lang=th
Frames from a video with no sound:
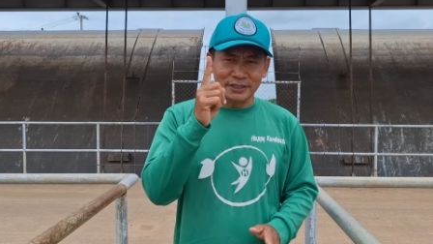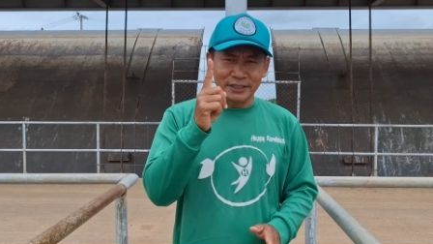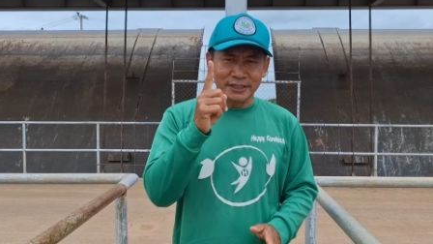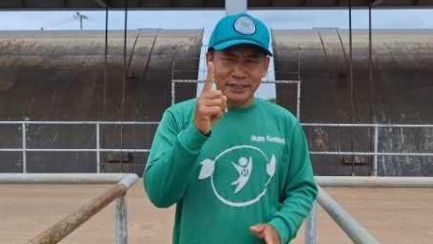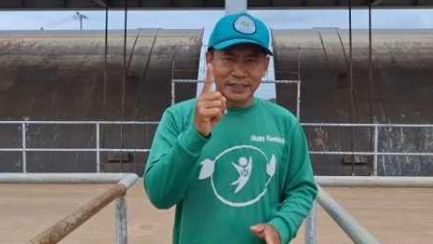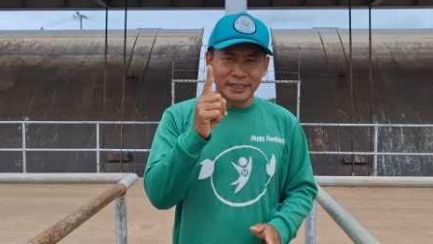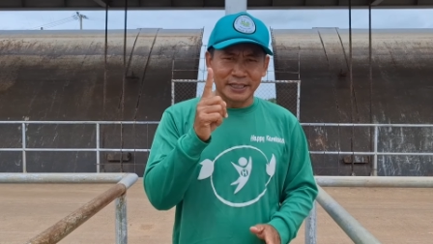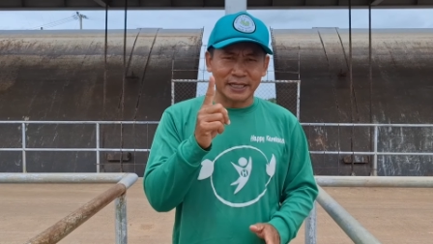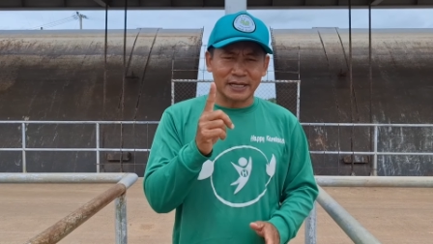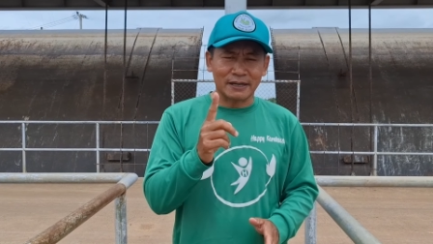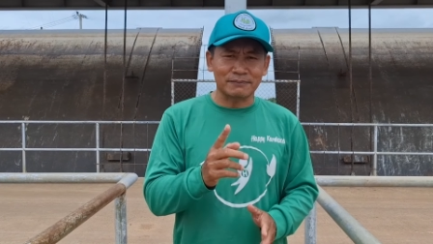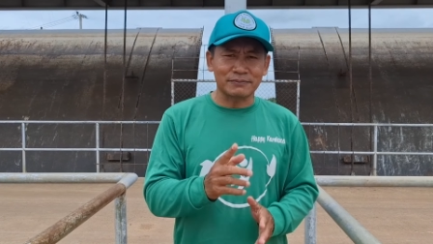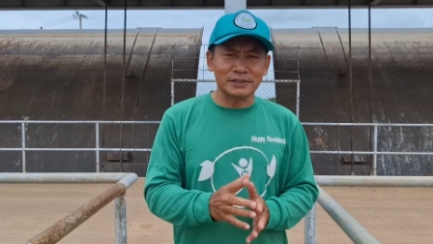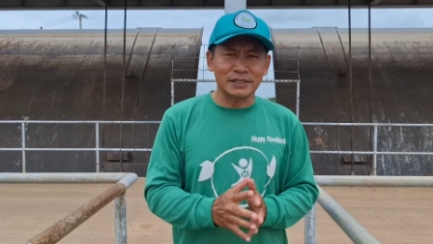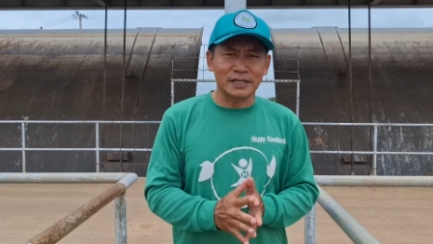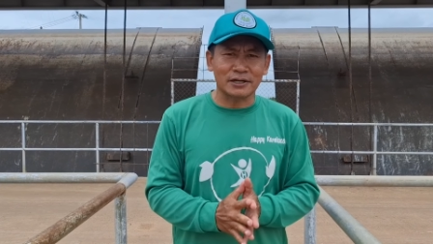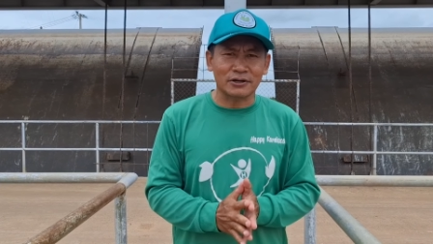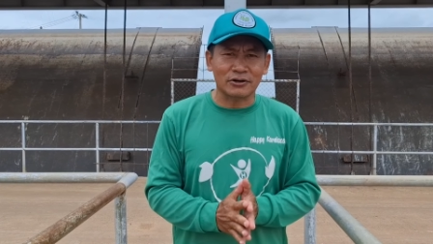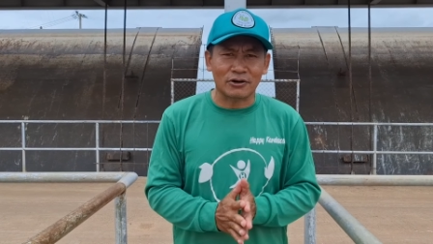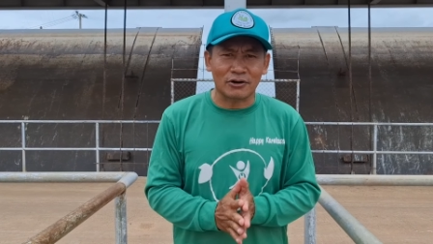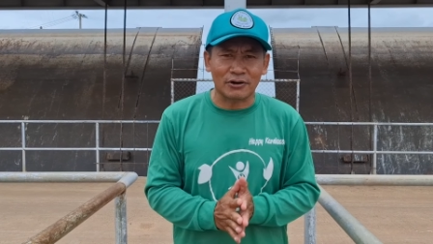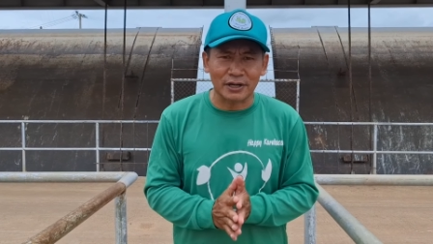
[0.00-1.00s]
ยืนหนึ่งกับเรื่
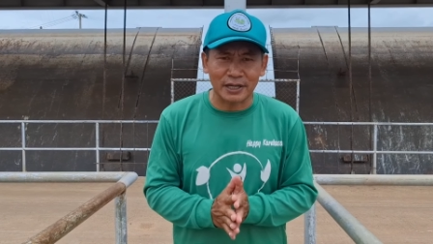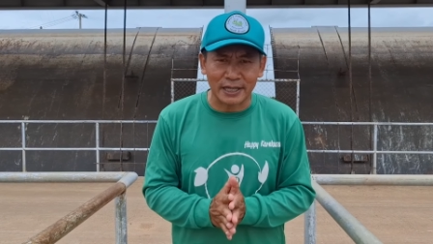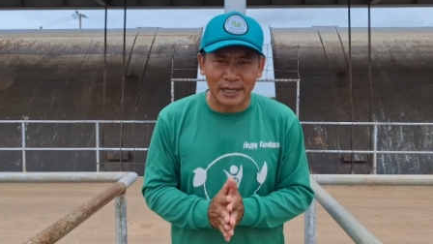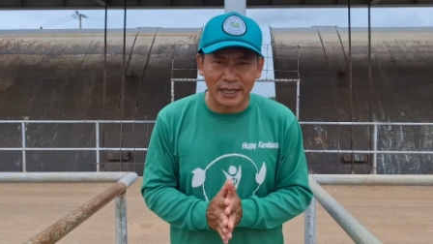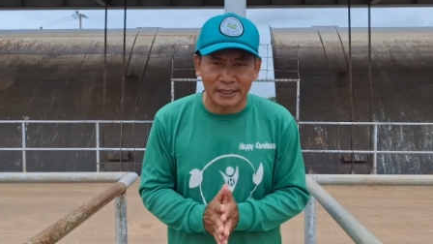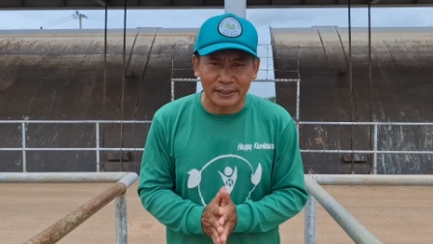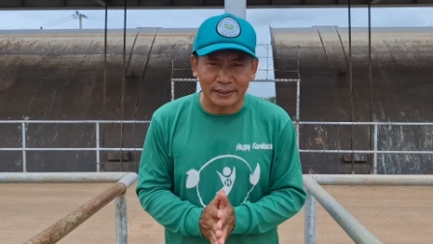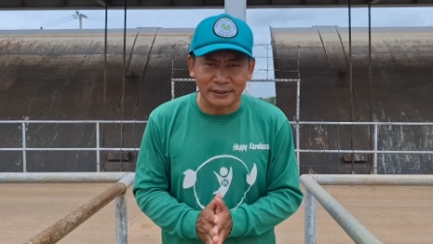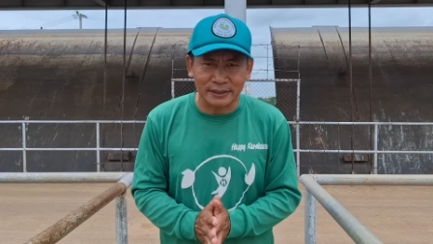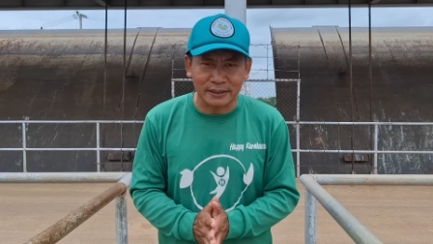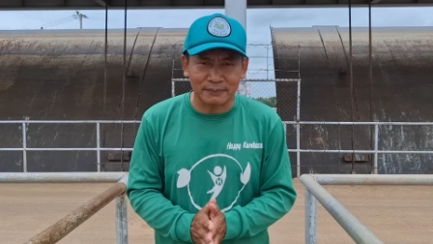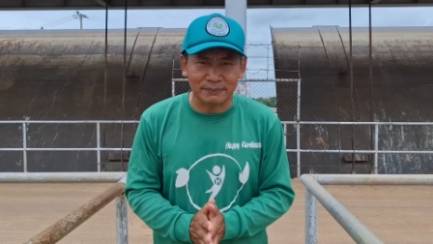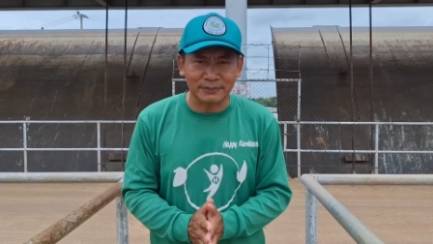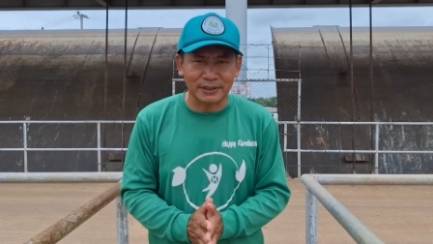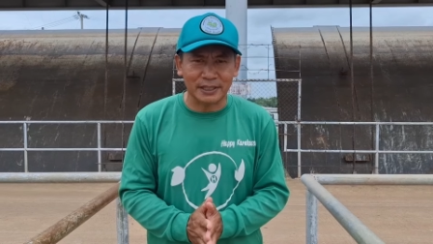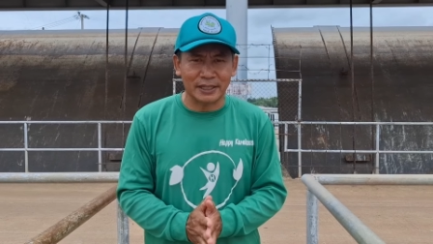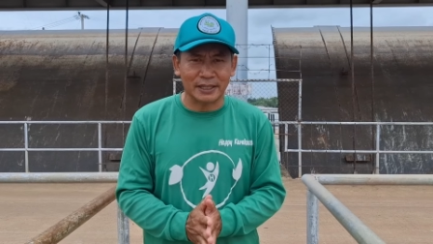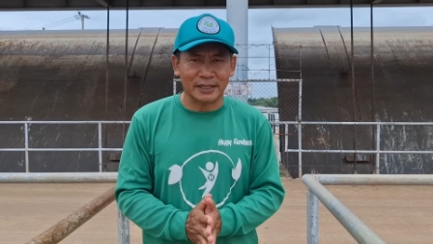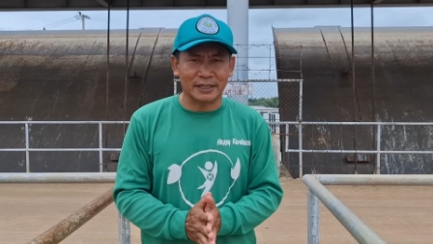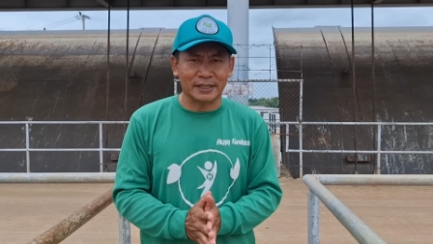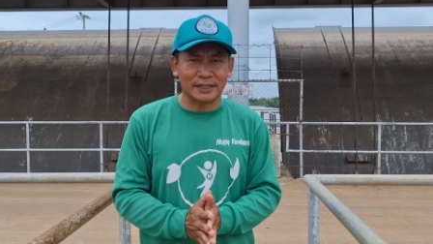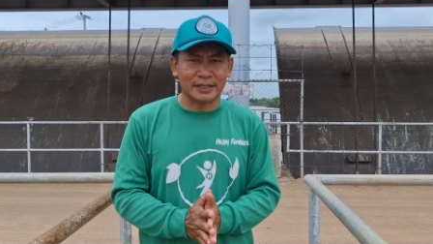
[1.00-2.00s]
องของการทำ
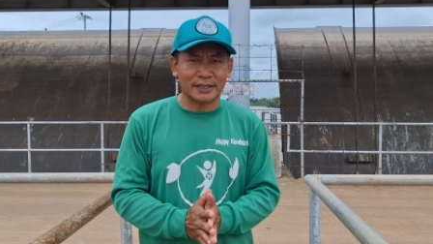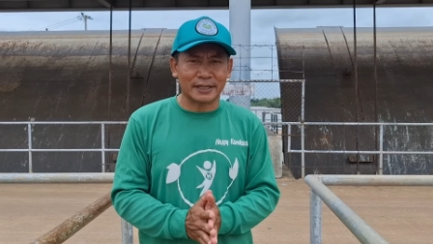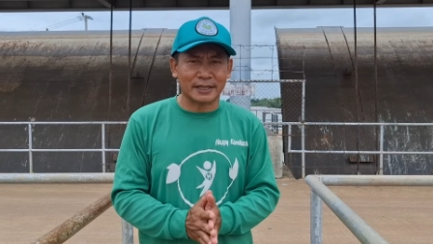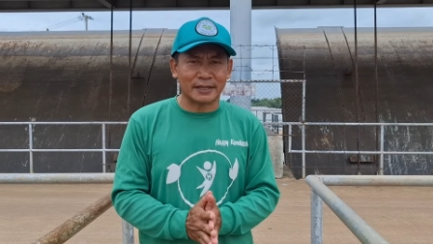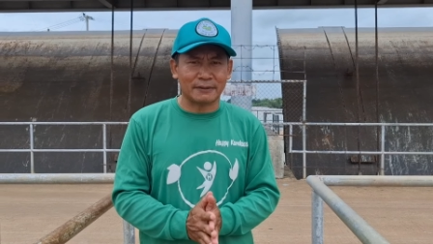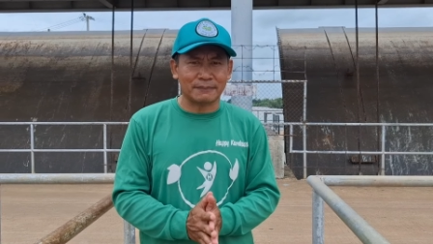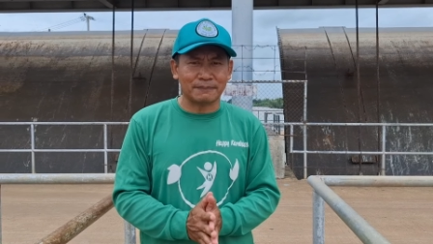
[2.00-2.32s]
นานะครับ